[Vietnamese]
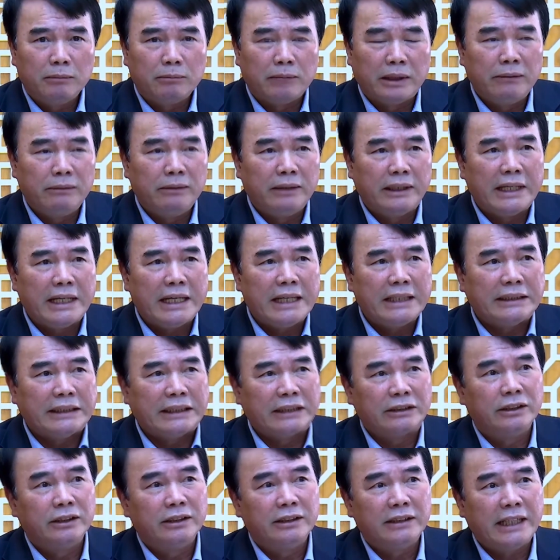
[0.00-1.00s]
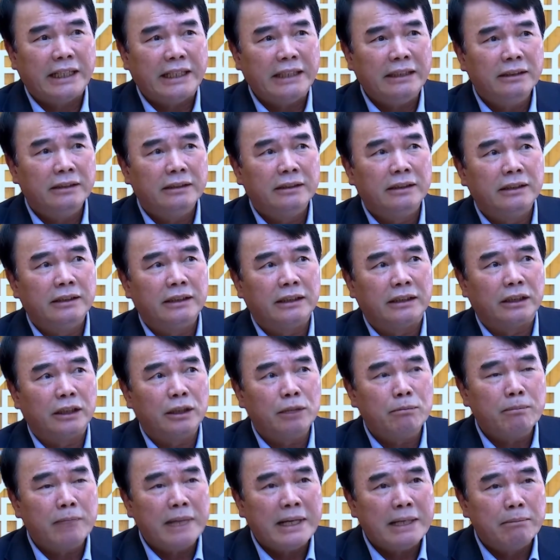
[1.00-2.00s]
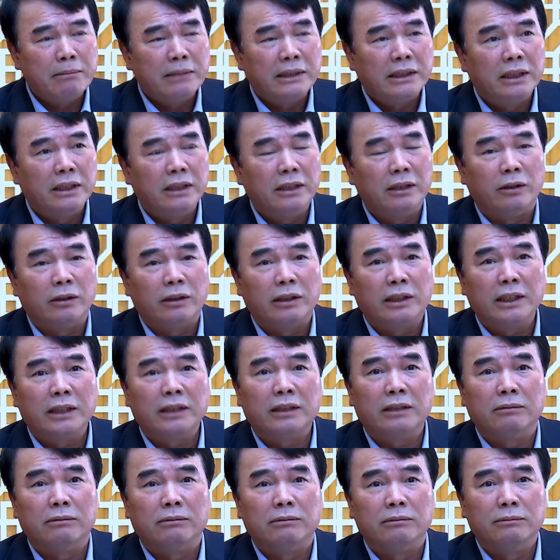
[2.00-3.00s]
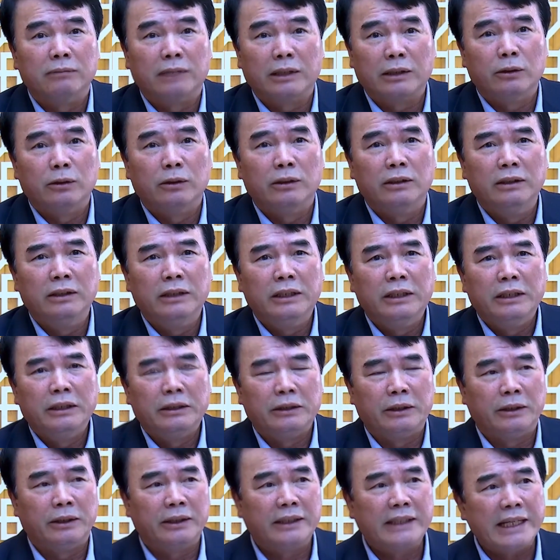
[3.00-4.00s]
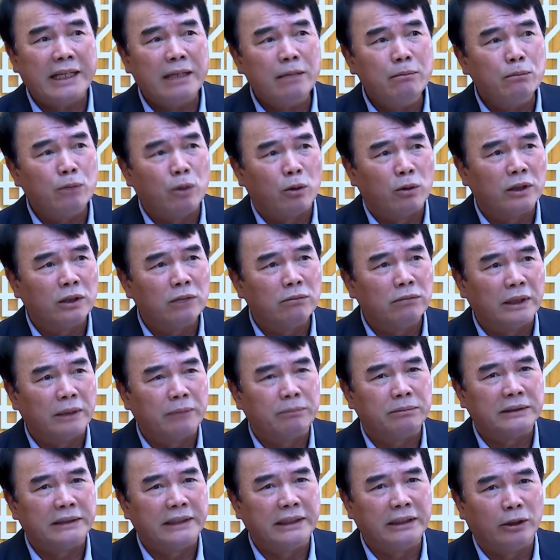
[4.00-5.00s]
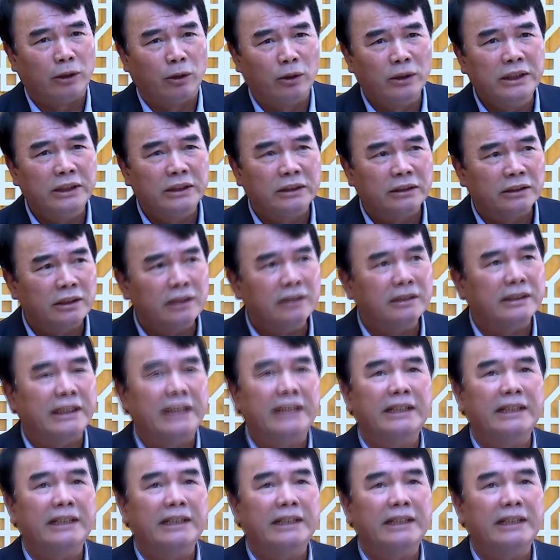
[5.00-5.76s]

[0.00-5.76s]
Bởi vì đa dạng sinh thái cho nên là tới 34 loại cây trồng vật nuôi thì cán bộ nông nghiệp sẽ giỏi hơn tất